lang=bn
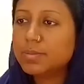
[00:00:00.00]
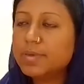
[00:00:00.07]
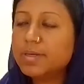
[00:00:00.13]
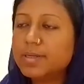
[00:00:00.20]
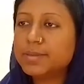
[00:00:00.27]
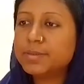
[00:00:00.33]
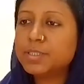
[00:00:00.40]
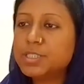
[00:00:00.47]

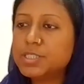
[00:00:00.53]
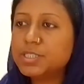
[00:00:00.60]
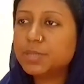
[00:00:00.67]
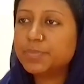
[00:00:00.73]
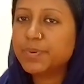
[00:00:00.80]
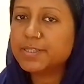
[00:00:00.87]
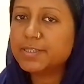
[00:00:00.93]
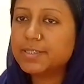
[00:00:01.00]
উত্তর
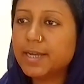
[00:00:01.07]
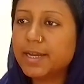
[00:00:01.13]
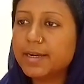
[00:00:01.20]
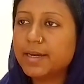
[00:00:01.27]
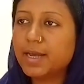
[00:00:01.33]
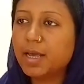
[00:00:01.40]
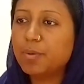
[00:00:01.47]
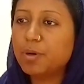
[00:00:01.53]
দিনাজপুর জেলার
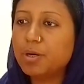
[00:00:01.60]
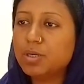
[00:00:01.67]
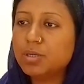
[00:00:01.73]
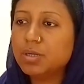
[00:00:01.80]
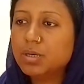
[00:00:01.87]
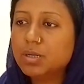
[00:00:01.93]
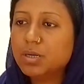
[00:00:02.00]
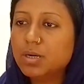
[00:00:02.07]
ইসলামপুর
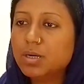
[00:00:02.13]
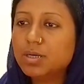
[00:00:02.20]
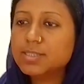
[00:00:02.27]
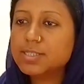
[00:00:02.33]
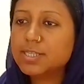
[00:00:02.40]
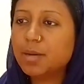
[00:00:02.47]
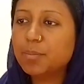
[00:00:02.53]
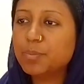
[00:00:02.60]
ব্লকে চার
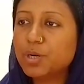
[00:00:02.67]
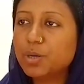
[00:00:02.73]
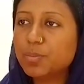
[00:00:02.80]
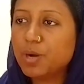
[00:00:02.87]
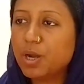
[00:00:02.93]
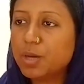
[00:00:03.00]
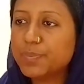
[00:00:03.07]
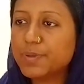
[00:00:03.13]
নম্বর জেলা
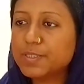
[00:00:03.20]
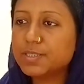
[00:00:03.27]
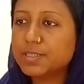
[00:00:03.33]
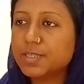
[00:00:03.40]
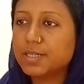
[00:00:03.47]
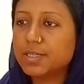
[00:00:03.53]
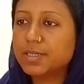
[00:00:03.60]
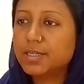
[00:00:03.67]
পরিষদের
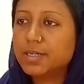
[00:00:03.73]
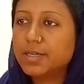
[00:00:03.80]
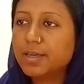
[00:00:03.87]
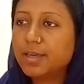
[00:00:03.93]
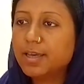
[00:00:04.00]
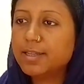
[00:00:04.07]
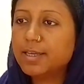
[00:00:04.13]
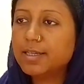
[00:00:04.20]
প্রার্থী
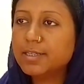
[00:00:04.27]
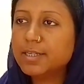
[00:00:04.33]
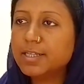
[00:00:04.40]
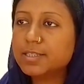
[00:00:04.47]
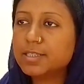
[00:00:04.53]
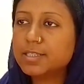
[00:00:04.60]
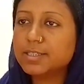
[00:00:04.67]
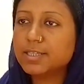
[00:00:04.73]
অর্জুনা বেগম
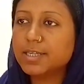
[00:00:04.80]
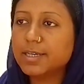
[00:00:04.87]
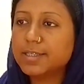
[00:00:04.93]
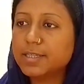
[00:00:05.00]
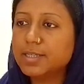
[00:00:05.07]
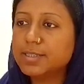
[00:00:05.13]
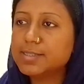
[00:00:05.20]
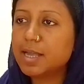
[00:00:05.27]
এগারো
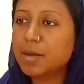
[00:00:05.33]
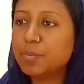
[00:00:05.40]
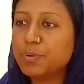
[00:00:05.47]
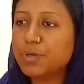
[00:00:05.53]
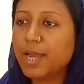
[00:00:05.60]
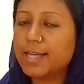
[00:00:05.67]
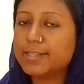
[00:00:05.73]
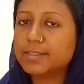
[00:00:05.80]
তারিখ
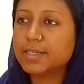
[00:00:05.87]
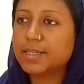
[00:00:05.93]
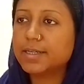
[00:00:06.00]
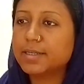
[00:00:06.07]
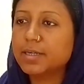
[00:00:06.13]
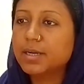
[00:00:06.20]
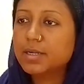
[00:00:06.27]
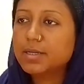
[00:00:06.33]
ভোট
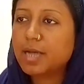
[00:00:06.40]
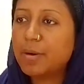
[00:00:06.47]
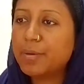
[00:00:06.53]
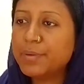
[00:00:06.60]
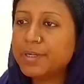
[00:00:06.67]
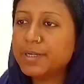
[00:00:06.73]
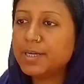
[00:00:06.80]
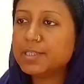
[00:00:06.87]
গণনার দিন
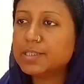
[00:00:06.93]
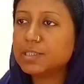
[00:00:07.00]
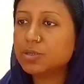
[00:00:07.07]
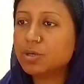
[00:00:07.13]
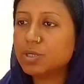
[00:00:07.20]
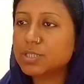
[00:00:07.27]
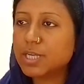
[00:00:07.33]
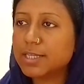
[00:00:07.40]
কিছু ঘটনার
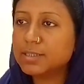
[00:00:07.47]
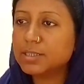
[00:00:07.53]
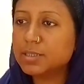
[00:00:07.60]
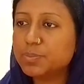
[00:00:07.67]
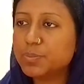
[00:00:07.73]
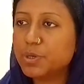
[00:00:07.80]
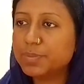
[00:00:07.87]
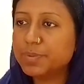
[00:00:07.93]
অভিযোগ
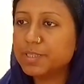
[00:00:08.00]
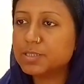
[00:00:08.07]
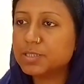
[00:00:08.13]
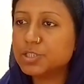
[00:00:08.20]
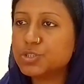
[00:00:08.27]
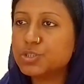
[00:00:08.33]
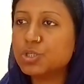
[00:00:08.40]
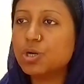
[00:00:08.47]
করেন শাসক
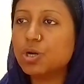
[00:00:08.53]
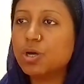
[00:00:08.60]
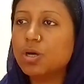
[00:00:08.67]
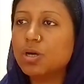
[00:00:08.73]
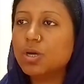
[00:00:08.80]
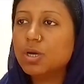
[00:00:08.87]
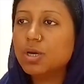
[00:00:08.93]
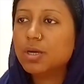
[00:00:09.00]
দল
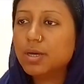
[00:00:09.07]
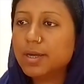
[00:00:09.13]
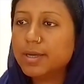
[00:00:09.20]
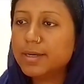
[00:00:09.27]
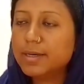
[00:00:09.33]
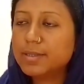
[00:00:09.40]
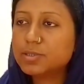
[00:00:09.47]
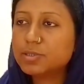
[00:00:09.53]
তৃণমূল ও
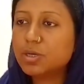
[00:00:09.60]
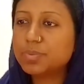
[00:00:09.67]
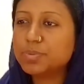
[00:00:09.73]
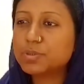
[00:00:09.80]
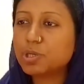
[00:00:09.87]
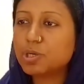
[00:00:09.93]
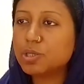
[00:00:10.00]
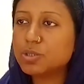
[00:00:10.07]
পুলিশ
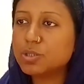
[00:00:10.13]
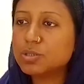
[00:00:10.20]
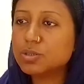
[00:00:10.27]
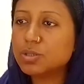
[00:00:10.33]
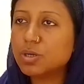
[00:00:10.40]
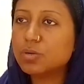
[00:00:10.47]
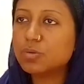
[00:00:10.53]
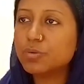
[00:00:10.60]
প্রশাসনের
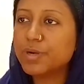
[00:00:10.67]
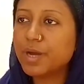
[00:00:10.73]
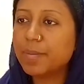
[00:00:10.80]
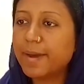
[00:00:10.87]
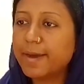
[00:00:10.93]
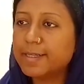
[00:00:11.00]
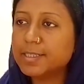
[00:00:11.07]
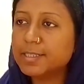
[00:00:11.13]
বিরুদ্ধে
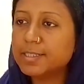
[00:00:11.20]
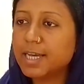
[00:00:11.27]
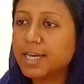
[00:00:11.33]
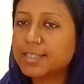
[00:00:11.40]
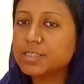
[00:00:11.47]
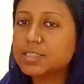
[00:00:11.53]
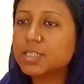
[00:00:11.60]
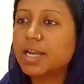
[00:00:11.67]
তিনি
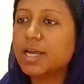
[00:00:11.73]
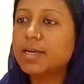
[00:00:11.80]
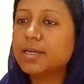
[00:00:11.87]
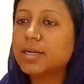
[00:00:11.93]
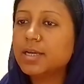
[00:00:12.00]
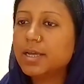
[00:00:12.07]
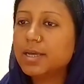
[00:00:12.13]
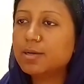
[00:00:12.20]
জানান এগারো
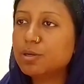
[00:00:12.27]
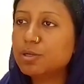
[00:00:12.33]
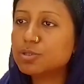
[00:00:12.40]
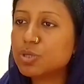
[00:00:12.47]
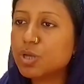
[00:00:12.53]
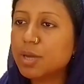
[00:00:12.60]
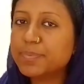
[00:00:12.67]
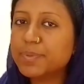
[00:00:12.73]
তারিখ ভোট
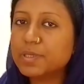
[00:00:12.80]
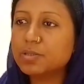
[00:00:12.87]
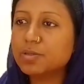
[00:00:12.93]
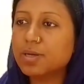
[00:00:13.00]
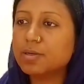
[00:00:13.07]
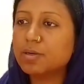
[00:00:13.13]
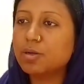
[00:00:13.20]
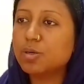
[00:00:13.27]
গণনার
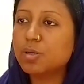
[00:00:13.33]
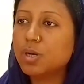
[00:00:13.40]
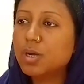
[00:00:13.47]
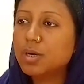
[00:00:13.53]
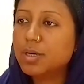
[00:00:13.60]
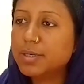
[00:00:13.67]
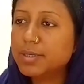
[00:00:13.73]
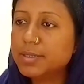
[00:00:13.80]
দিন
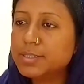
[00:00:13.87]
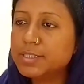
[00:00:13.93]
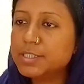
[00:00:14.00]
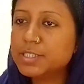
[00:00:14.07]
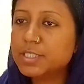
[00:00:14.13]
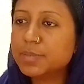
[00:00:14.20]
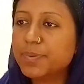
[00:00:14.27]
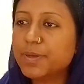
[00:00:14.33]
আমাকে
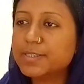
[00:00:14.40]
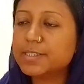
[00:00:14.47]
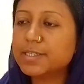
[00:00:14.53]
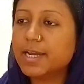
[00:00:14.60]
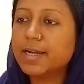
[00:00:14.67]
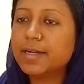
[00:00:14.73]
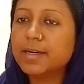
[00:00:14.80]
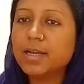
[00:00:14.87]
যেভাবে হারানো
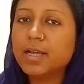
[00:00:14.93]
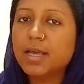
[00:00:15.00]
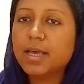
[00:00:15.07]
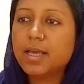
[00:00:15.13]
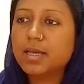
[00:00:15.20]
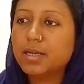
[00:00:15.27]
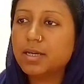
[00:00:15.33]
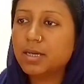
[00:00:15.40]
হয়েছে
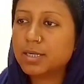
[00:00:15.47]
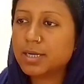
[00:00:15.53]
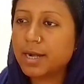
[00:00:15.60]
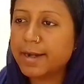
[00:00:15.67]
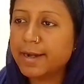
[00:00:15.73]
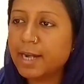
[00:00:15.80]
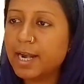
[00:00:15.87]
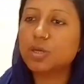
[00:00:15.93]
সবই
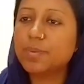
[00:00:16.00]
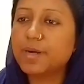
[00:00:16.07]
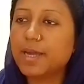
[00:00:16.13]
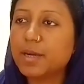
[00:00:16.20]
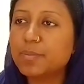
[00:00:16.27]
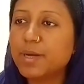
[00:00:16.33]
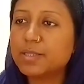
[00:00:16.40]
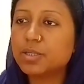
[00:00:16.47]
ষড়যন্ত্র
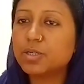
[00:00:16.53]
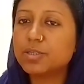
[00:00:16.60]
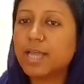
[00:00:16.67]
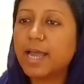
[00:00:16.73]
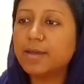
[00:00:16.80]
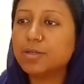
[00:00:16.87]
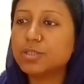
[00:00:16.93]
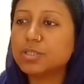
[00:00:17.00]
দাবি করেন
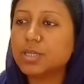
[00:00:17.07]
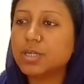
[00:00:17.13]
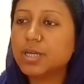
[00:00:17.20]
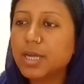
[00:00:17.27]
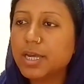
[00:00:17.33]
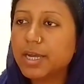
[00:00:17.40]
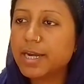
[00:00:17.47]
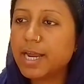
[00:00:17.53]
চার নম্বর
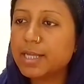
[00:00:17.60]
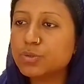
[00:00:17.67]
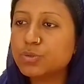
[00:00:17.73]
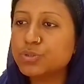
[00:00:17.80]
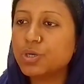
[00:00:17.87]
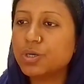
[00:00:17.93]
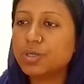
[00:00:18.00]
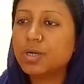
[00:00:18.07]
জেলা পরিষদ
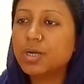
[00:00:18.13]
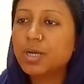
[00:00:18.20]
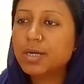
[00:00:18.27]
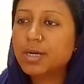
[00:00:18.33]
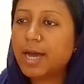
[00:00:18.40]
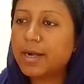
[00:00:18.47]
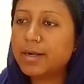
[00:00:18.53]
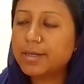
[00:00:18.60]
প্রার্থী
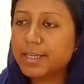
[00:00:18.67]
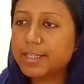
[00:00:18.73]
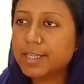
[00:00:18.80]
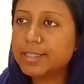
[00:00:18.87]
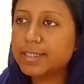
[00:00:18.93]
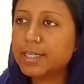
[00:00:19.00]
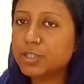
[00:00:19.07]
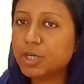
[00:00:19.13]
অর্জুনা বেগম
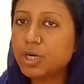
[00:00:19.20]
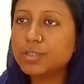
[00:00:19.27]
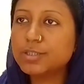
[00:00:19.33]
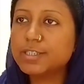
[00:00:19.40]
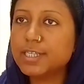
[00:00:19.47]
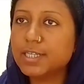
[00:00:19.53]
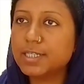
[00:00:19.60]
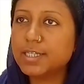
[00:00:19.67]
চলুন শুনে
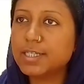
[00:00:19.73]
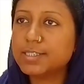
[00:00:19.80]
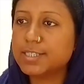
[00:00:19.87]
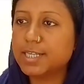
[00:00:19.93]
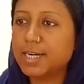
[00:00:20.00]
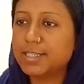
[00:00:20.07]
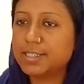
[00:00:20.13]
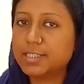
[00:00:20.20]
নেওয়া যাক
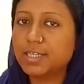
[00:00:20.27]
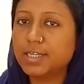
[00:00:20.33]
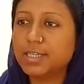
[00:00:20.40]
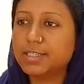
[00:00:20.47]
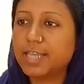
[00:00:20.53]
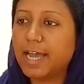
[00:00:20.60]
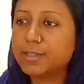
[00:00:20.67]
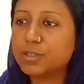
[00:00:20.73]
গণনার
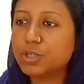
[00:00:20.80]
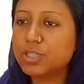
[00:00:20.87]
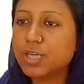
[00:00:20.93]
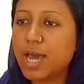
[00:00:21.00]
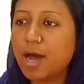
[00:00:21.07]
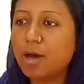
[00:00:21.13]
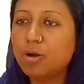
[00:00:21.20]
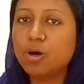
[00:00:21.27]
দিনের ঘটনা
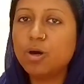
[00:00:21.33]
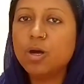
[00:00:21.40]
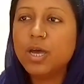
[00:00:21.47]
সম্পর্কে কি